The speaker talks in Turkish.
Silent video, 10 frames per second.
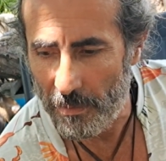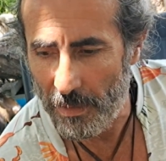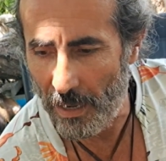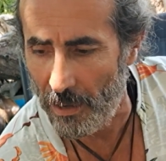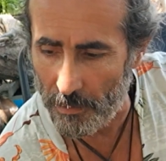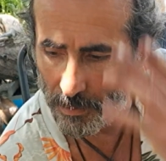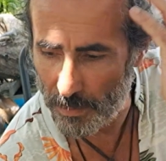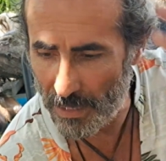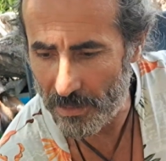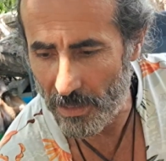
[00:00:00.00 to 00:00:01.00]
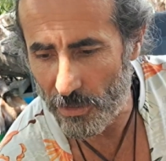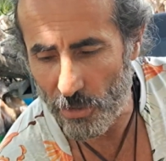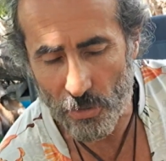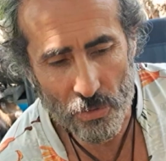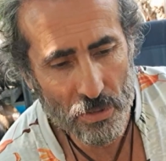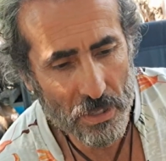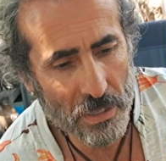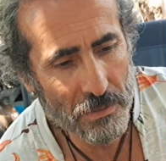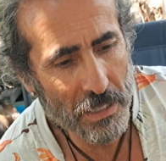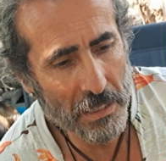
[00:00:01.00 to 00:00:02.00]
Ya abi biraz atışıyoruz da
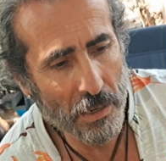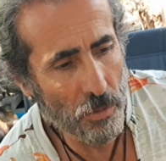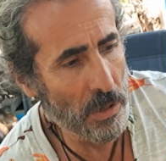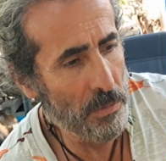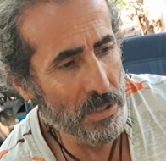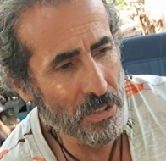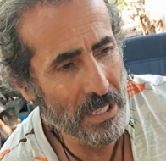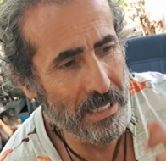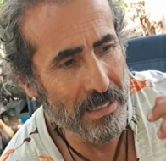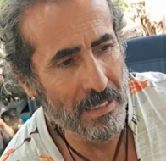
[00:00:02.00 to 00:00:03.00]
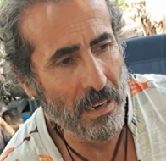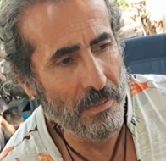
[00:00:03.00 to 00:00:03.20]
evdekiyle böyle bir şeyiz.